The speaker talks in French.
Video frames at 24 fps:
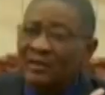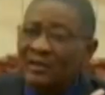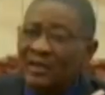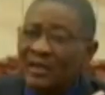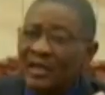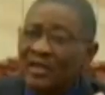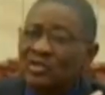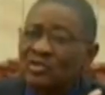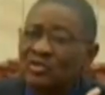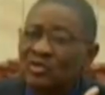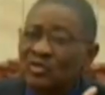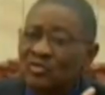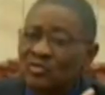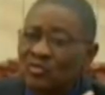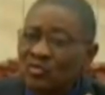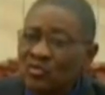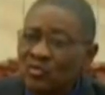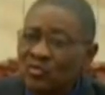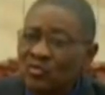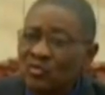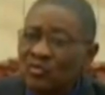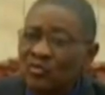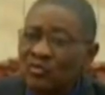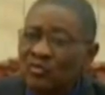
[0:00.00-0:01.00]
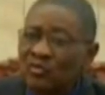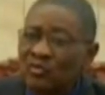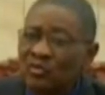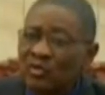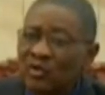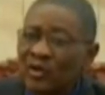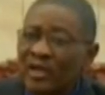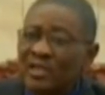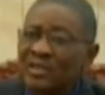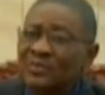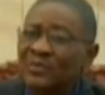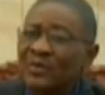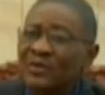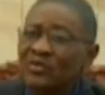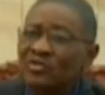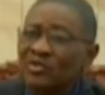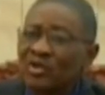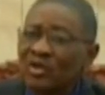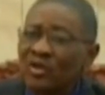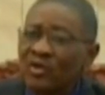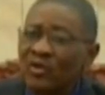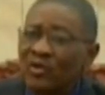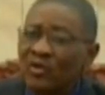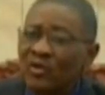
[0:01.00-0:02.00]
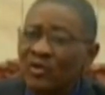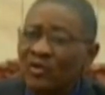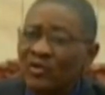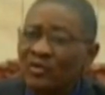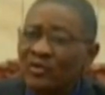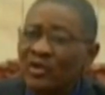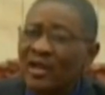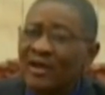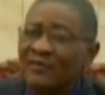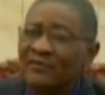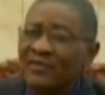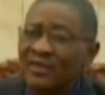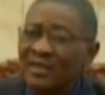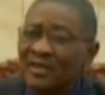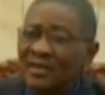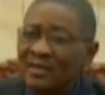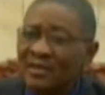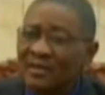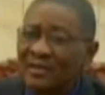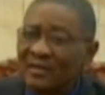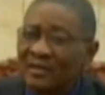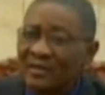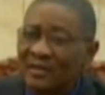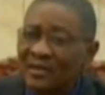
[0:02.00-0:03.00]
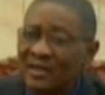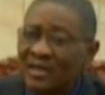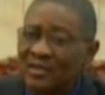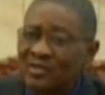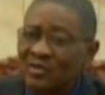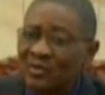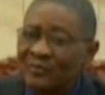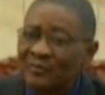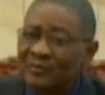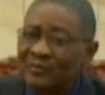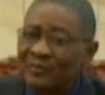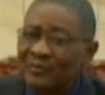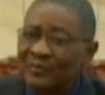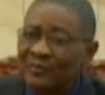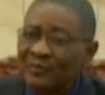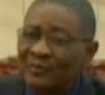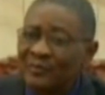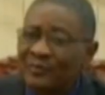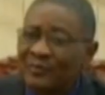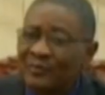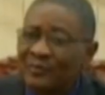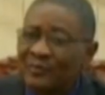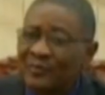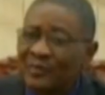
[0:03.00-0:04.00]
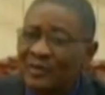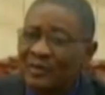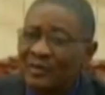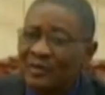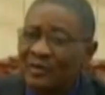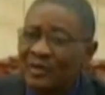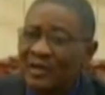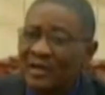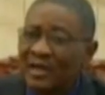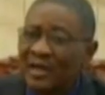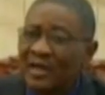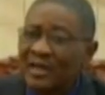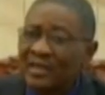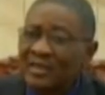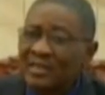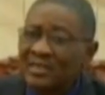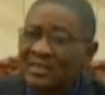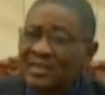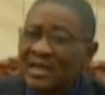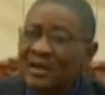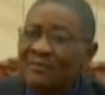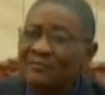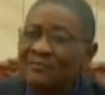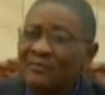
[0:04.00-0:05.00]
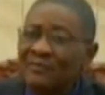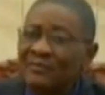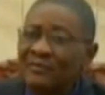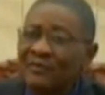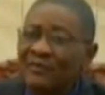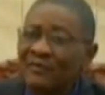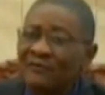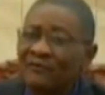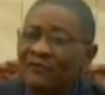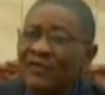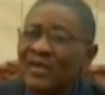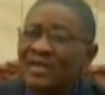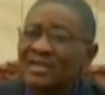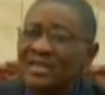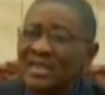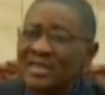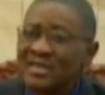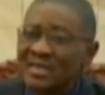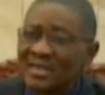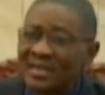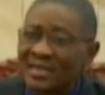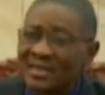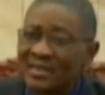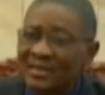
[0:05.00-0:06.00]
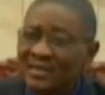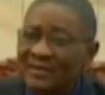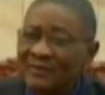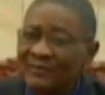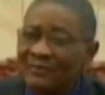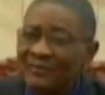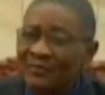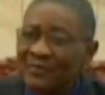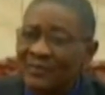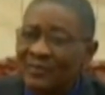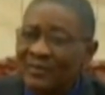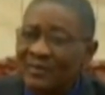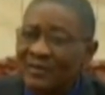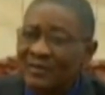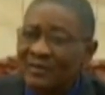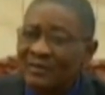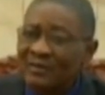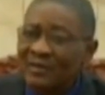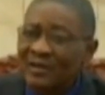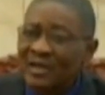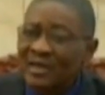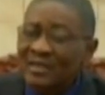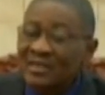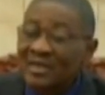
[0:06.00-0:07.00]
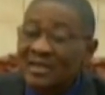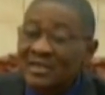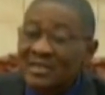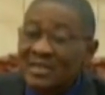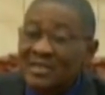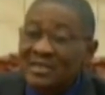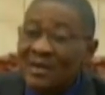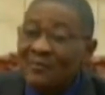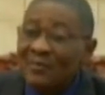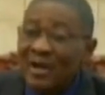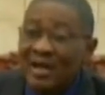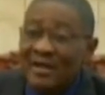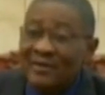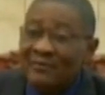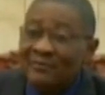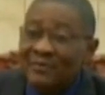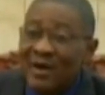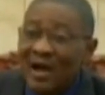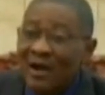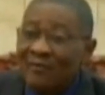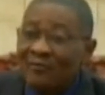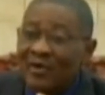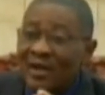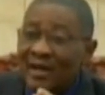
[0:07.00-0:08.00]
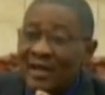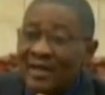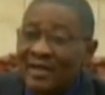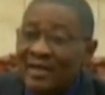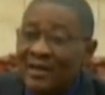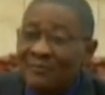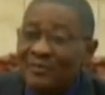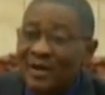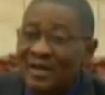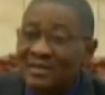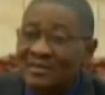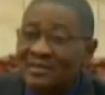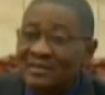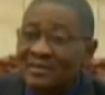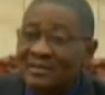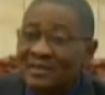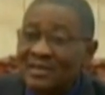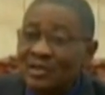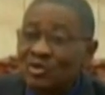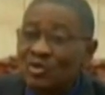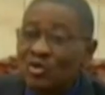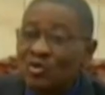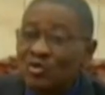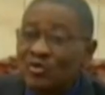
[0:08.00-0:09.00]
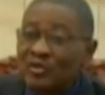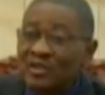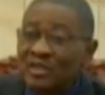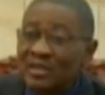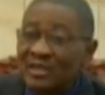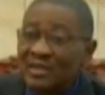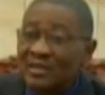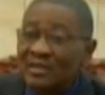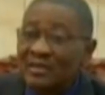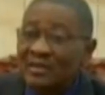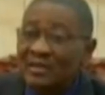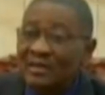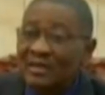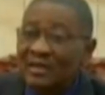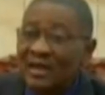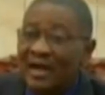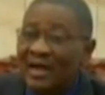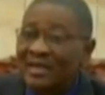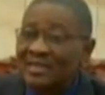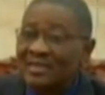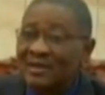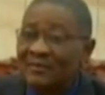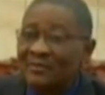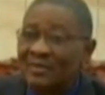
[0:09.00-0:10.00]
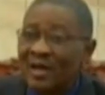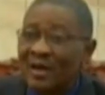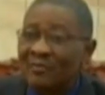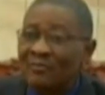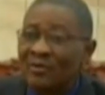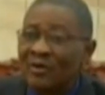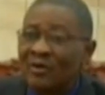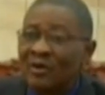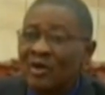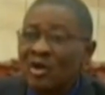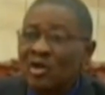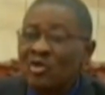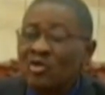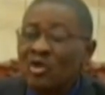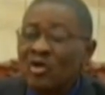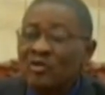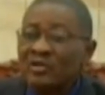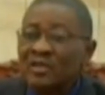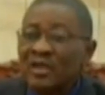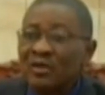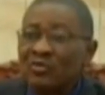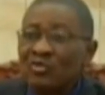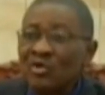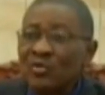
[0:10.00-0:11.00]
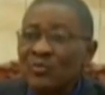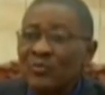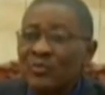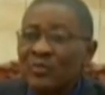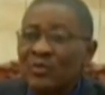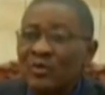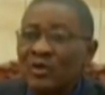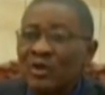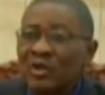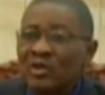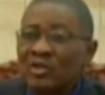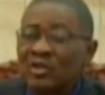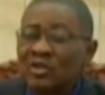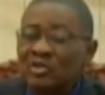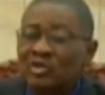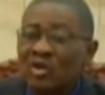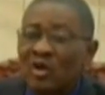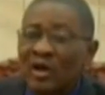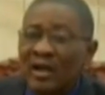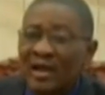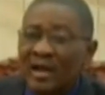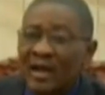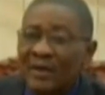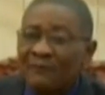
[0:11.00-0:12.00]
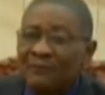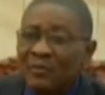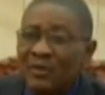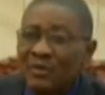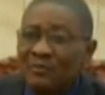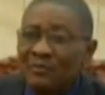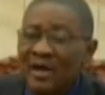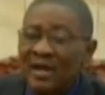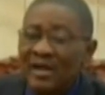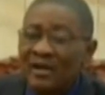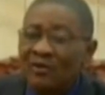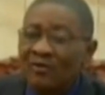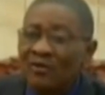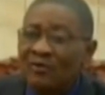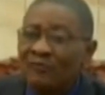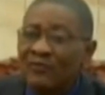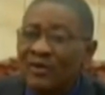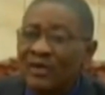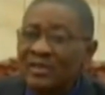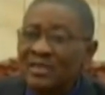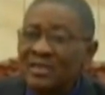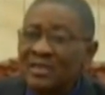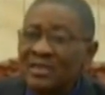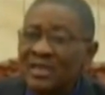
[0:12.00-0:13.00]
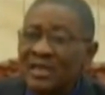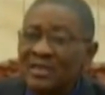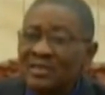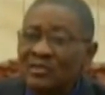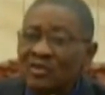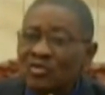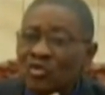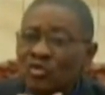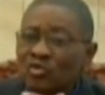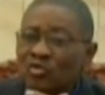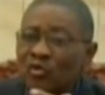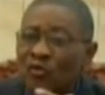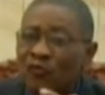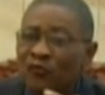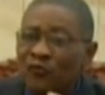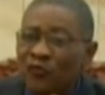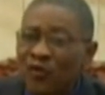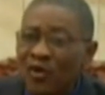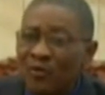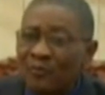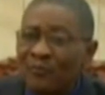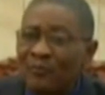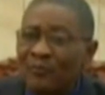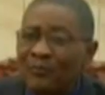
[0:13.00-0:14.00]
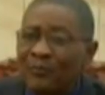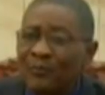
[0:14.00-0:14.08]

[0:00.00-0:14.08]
et surtout respectueux de la vie des hommes. Et un islam fait d'éthique cet islam n'arrive pas à avoir un impact idéologique acceptable. Donc ces groupes se sont rapidement reconvertis dans une autre forme